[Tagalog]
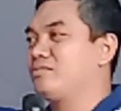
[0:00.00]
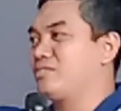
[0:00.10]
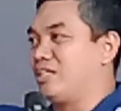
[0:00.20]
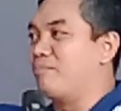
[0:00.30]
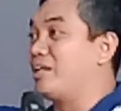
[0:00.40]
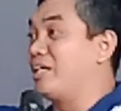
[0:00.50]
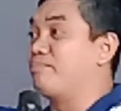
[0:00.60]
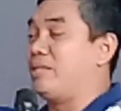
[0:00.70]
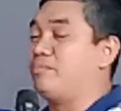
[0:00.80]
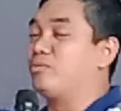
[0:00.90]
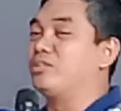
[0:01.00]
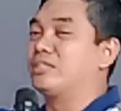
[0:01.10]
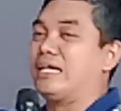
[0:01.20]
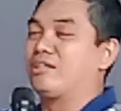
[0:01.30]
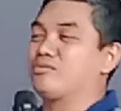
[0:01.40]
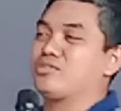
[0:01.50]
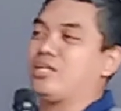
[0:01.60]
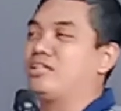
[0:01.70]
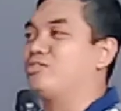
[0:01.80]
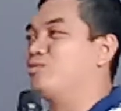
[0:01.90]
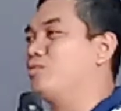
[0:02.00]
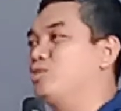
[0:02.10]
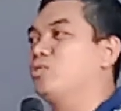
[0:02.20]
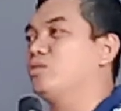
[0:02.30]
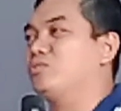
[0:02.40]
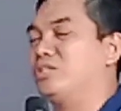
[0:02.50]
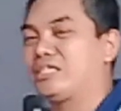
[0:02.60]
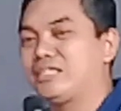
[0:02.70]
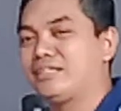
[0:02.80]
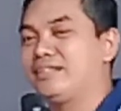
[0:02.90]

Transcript: sa mga yung people nga, kung saan you, you will work,